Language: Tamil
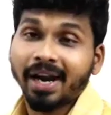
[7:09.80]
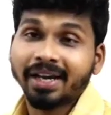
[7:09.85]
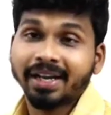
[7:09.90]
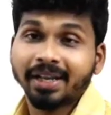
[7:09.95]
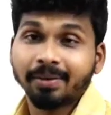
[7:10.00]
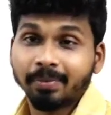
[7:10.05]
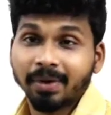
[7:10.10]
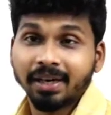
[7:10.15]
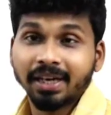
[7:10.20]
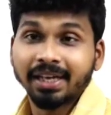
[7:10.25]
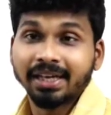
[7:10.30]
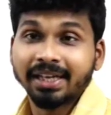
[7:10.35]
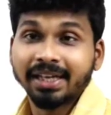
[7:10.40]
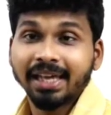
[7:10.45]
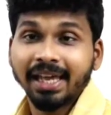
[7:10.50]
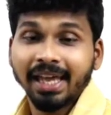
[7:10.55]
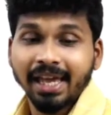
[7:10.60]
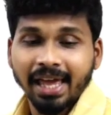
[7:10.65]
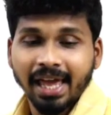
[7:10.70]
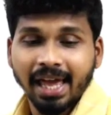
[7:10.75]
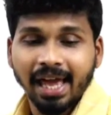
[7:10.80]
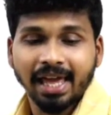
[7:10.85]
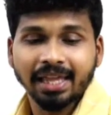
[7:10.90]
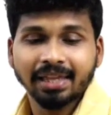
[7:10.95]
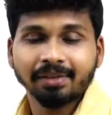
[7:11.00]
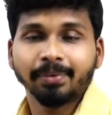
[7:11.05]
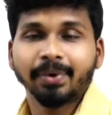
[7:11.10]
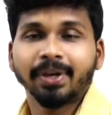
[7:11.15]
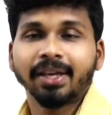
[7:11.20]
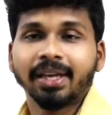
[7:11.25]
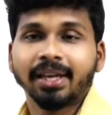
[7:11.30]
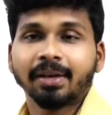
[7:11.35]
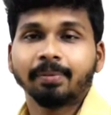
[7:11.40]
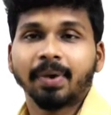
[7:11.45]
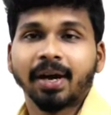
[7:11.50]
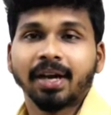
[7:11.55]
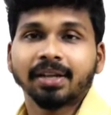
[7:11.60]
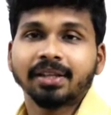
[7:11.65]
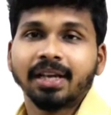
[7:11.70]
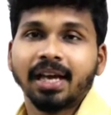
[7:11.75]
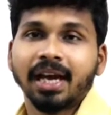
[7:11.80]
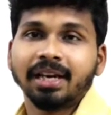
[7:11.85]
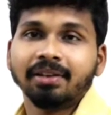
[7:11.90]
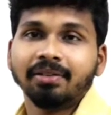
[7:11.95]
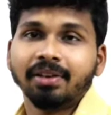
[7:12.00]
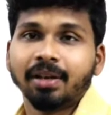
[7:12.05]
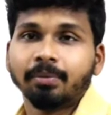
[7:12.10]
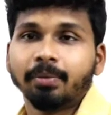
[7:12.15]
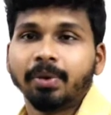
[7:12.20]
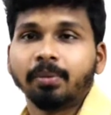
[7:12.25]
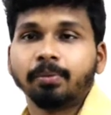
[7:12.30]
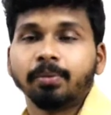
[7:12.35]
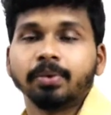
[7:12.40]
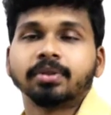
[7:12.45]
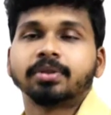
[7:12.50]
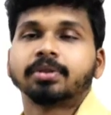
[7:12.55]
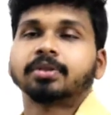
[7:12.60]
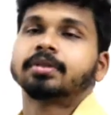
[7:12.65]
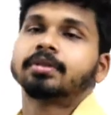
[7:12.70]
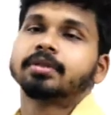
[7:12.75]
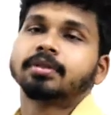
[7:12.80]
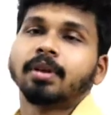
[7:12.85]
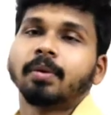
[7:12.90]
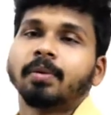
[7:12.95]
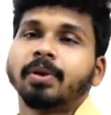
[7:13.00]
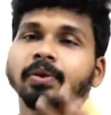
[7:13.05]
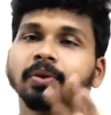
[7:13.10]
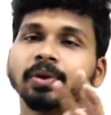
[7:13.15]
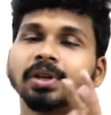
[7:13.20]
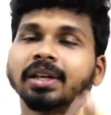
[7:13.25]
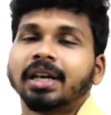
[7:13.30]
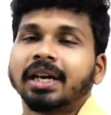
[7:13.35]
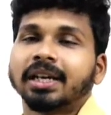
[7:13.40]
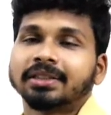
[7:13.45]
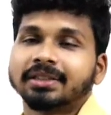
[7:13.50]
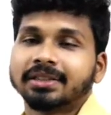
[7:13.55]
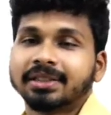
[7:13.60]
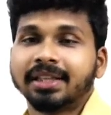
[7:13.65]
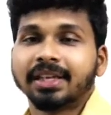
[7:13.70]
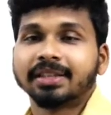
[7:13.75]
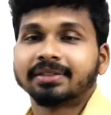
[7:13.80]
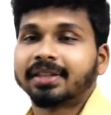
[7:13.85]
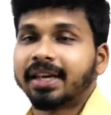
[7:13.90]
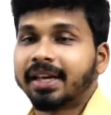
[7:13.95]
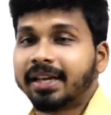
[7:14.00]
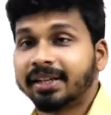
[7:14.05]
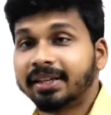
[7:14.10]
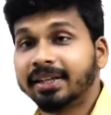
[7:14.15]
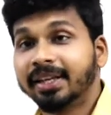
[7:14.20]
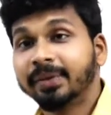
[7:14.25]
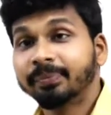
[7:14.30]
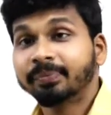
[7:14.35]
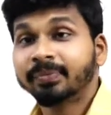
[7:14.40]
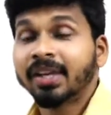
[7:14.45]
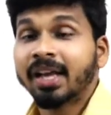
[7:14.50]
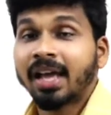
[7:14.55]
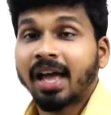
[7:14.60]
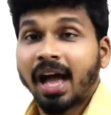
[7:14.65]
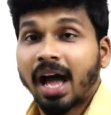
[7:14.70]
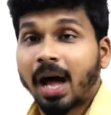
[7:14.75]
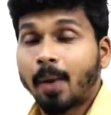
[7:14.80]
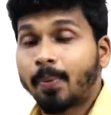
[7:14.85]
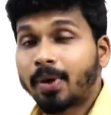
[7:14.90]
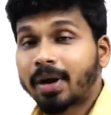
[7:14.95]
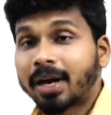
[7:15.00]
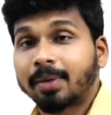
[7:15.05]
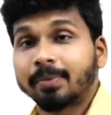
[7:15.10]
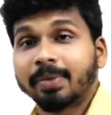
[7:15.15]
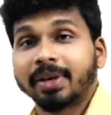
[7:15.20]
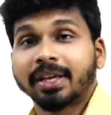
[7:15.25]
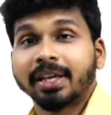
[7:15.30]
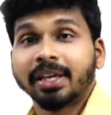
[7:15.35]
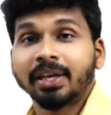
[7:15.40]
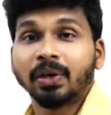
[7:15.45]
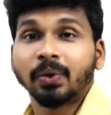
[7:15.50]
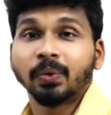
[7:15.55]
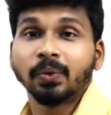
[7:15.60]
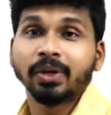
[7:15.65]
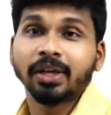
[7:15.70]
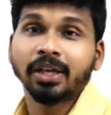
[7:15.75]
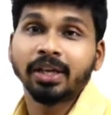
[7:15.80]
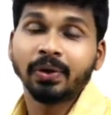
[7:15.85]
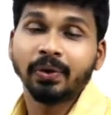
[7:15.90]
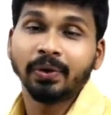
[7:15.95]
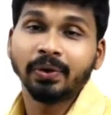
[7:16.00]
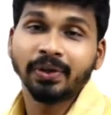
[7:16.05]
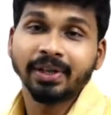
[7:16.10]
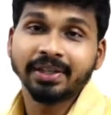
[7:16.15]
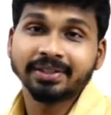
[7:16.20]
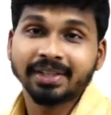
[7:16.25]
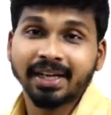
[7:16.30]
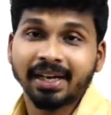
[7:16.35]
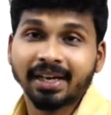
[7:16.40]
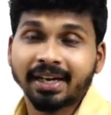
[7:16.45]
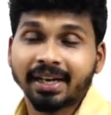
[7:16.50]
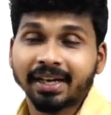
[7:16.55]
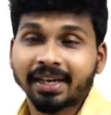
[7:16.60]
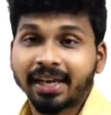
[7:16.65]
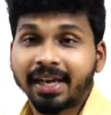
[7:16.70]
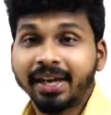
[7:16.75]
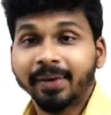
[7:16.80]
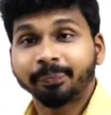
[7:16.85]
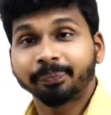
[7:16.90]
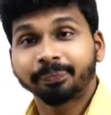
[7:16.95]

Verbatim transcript: ஆக்டிங் பண்ணிவிட்டு அதை போய் பக்கத்தில் அருவியில் போய் புஷ் அப்படின்னு சொல்லிட்டு நினச்சிட்டு எஸ் ஆயிடுது அப்புறம் நம்ம ஹீரோவும் ஹீரோயினும் எஸ் ஆயிடுறாங்க